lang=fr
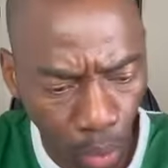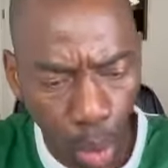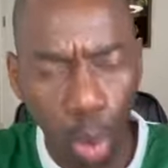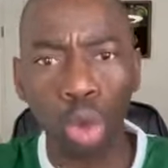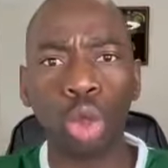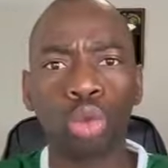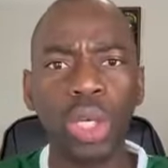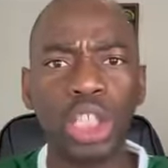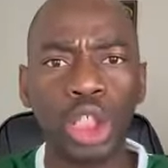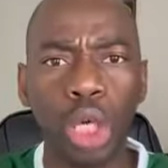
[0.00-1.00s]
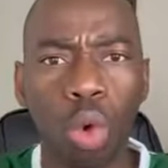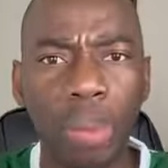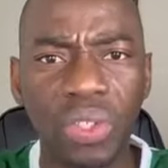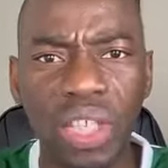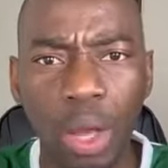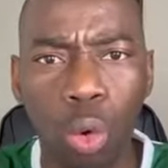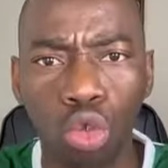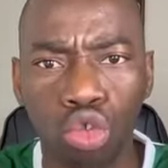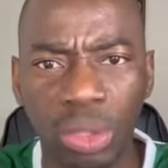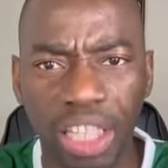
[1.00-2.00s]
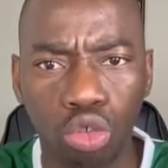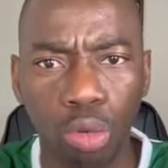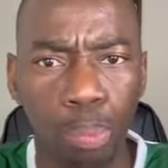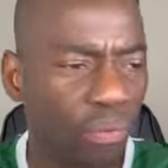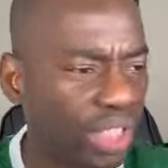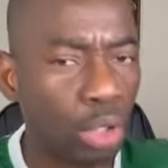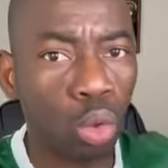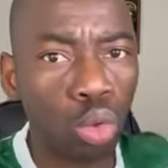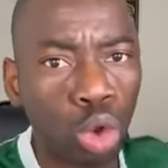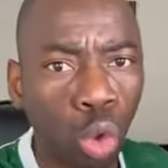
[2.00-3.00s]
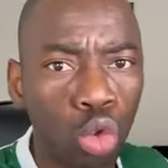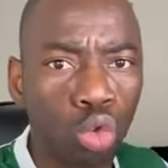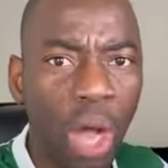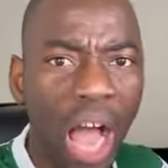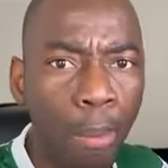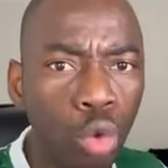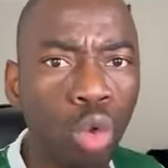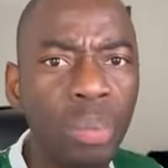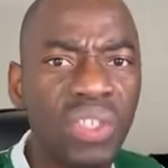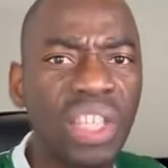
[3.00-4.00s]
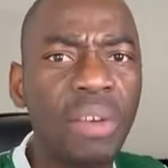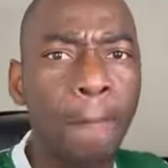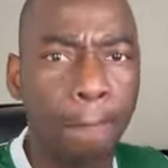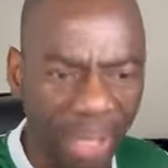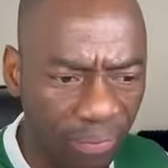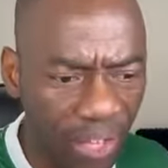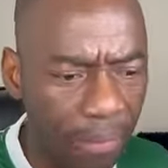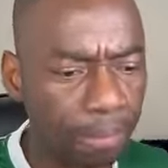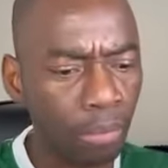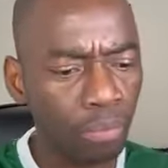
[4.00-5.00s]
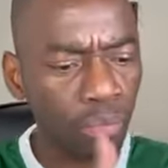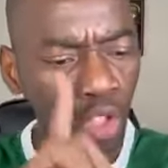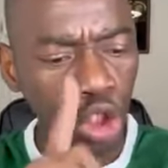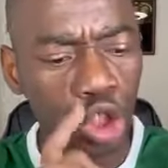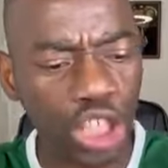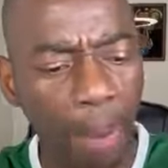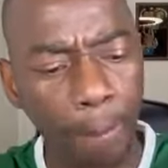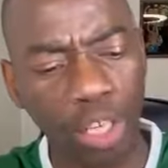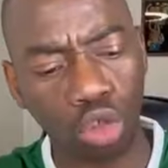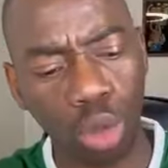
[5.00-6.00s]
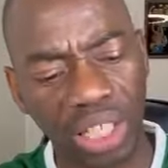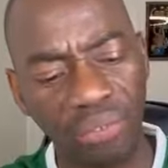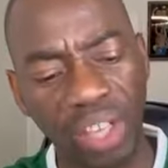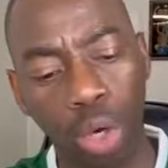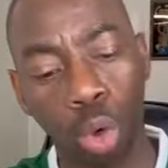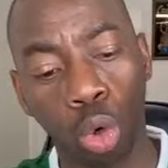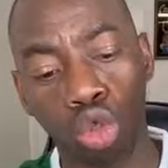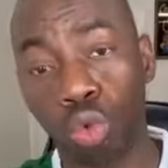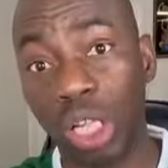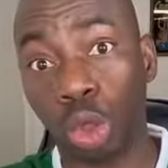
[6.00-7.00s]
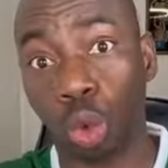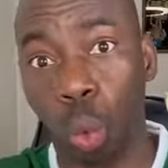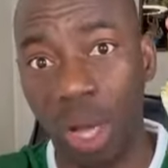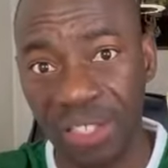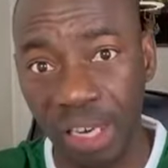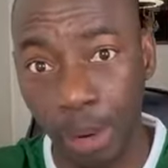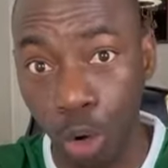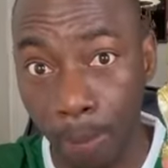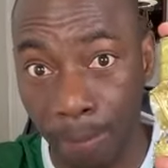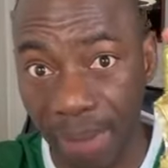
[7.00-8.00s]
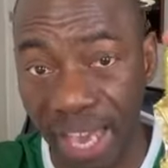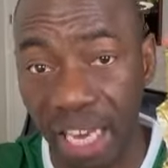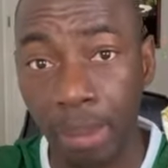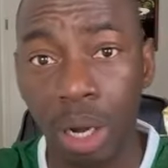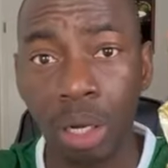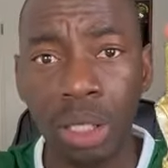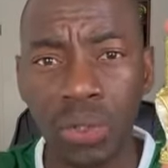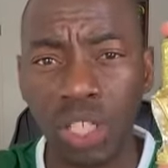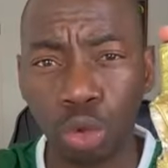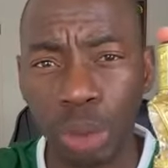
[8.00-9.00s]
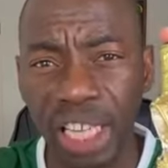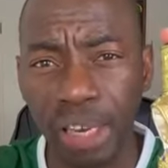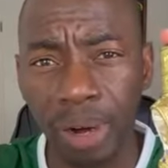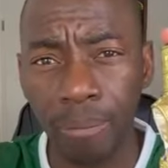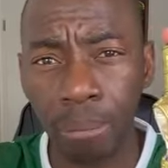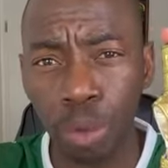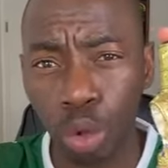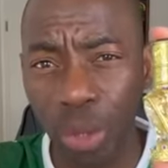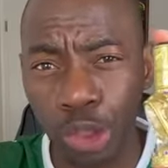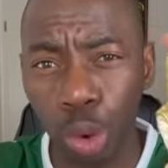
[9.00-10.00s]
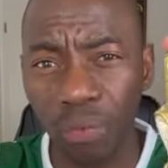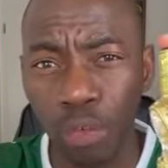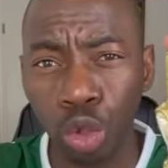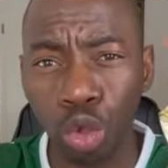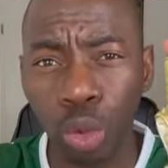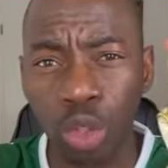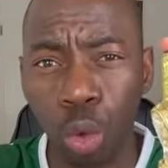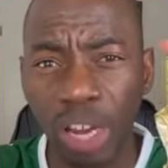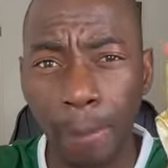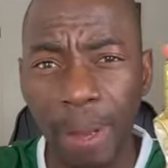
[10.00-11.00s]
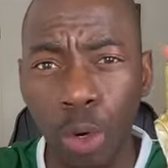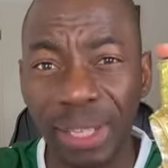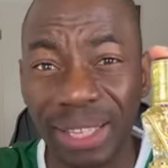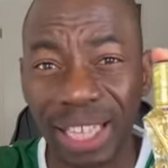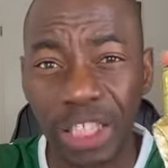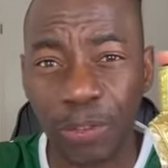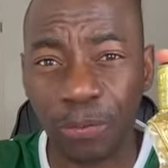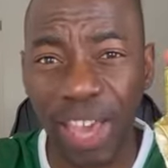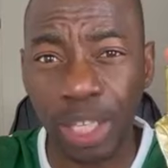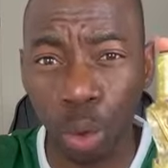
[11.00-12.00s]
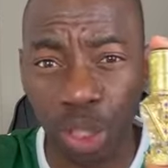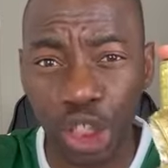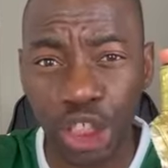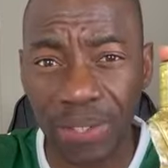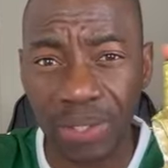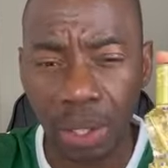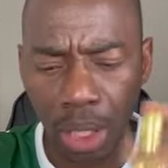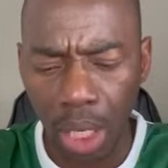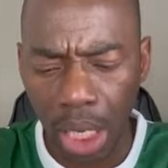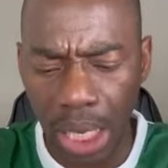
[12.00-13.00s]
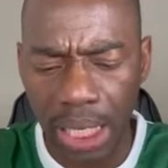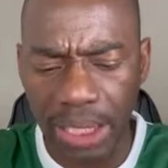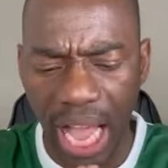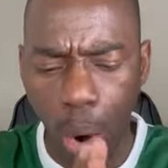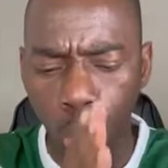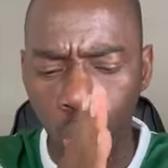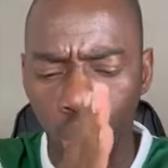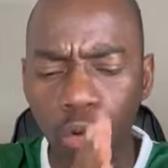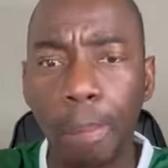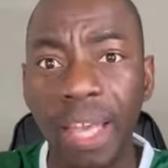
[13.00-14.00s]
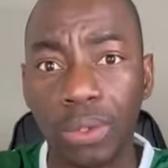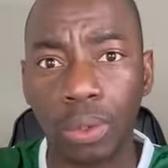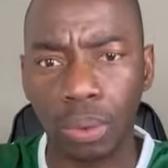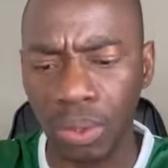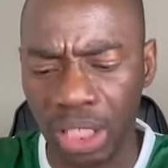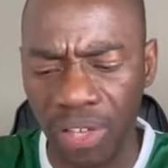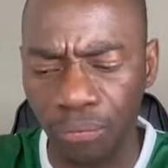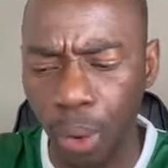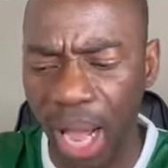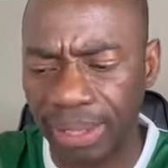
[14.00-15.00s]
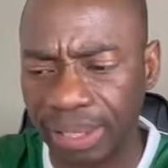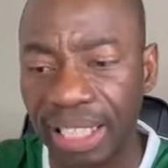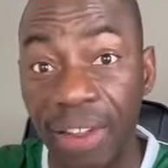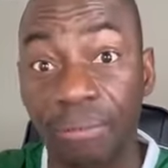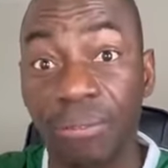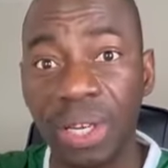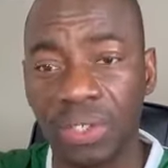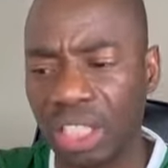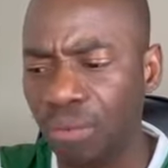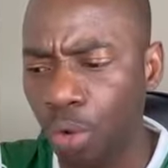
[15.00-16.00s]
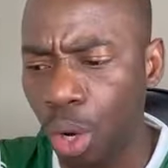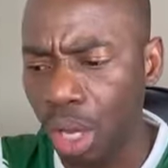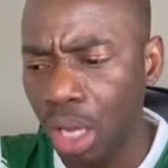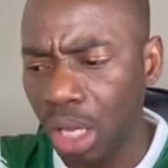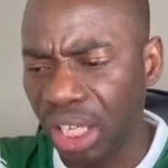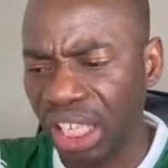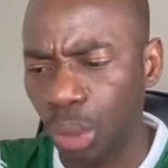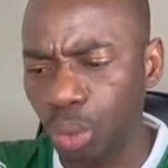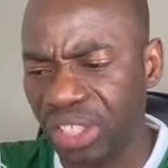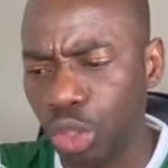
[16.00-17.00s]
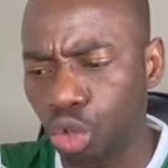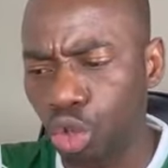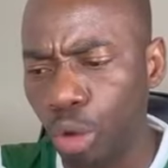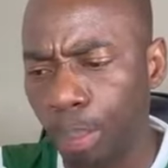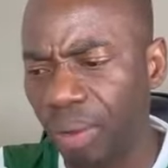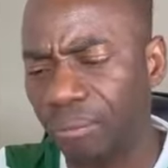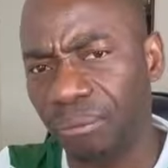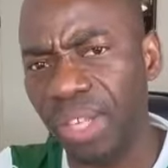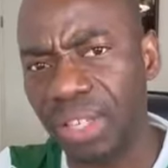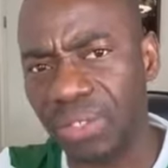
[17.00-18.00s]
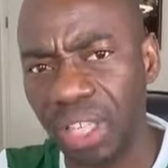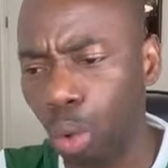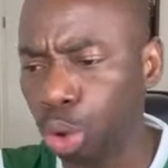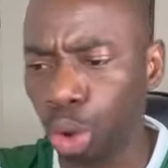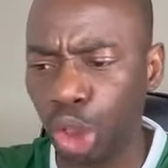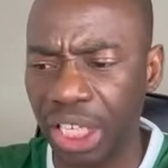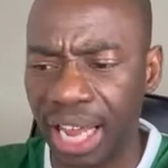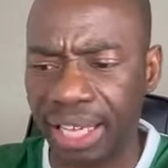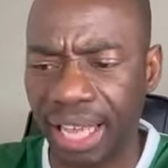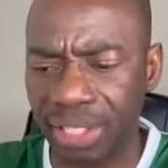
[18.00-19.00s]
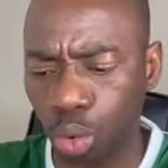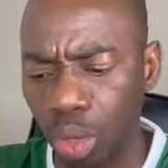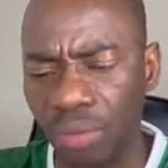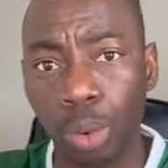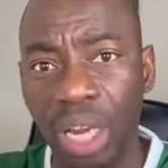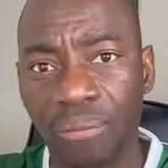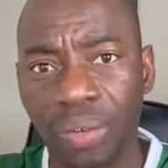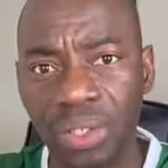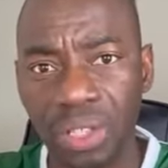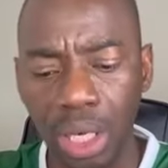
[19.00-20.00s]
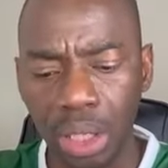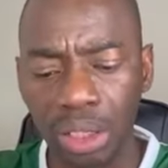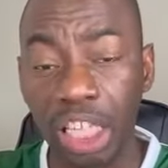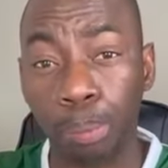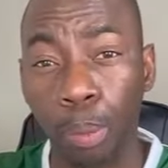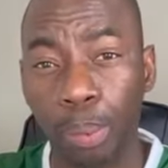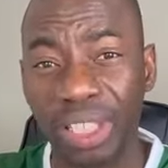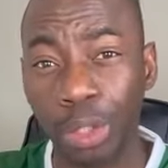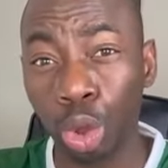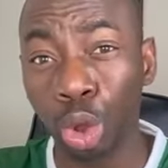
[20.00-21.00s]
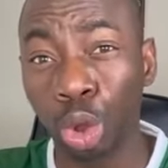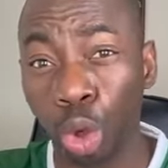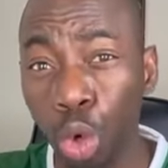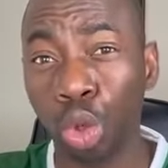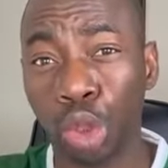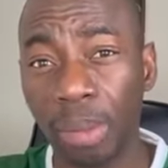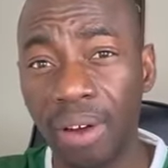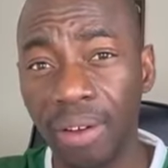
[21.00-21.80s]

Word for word: Aujourd'hui, j'ai commencé les consultations prophétiques où je reçois à mon domicile privé. Chaque personne qui vient reçoit trois éléments. Le premier élément, c'est cet élément les juifs utilisent ce qu'on appelle le transfert de richesse. Il n'y a aucune personne qui veut atteindre les finances, qui veut réussir sur le plan financier. Aujourd'hui, j'ai la grâce au niveau de la France d'être propriétaire de deux logements.